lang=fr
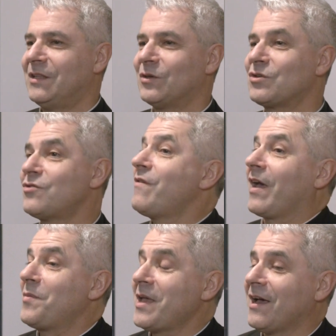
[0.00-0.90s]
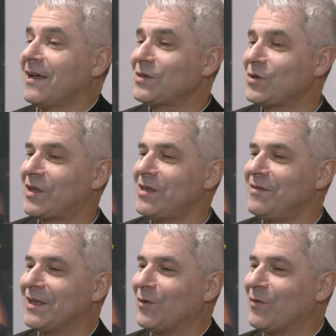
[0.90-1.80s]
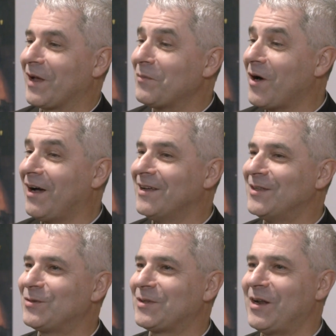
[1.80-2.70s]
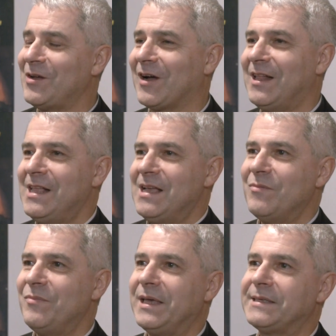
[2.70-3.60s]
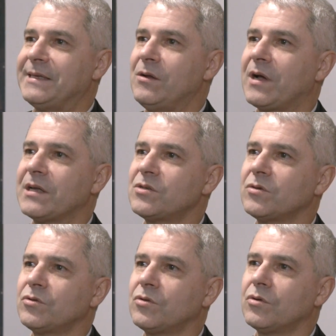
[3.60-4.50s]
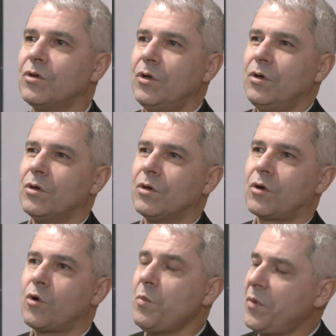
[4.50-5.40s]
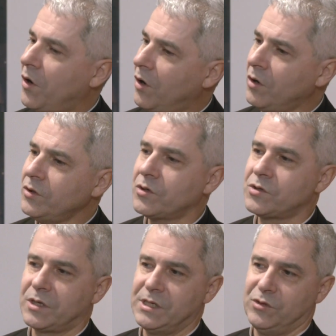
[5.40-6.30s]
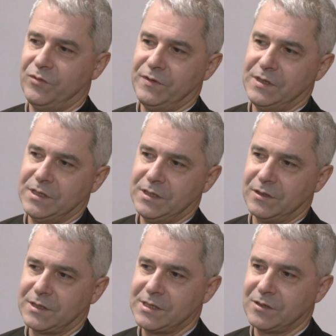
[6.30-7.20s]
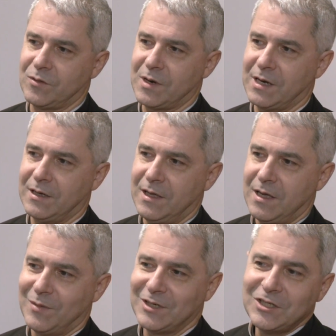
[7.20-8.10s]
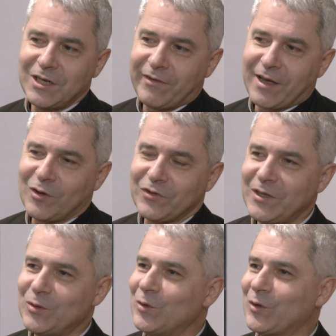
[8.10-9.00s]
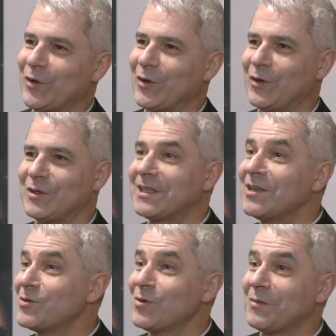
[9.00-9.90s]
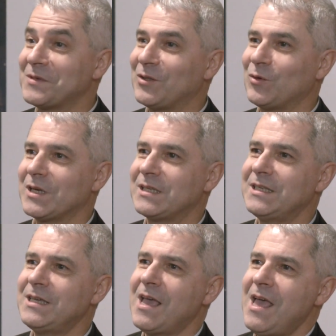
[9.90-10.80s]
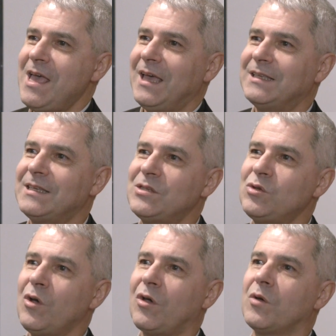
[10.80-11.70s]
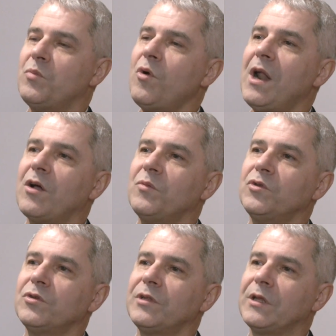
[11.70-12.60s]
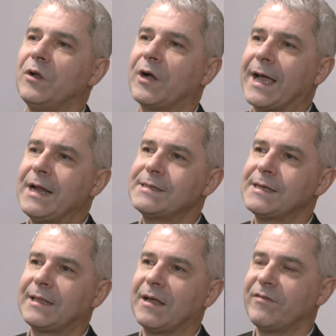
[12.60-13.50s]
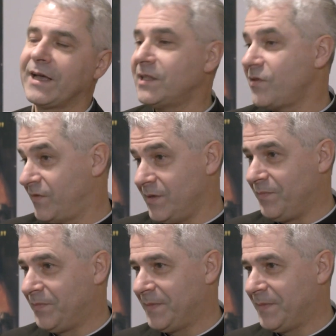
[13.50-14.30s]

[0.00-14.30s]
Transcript: Donc je verrai bien hein, ceux qui viendront vers moi euh, tout à l'heure, mais c'est l'occasion de euh, comprendre ce qui se vit dans ces endroits-là. Moi j'ai déjà fréquenté d'autres stations comme ça touristiques, et c'est sûr que pour la communauté locale c'est un vrai défi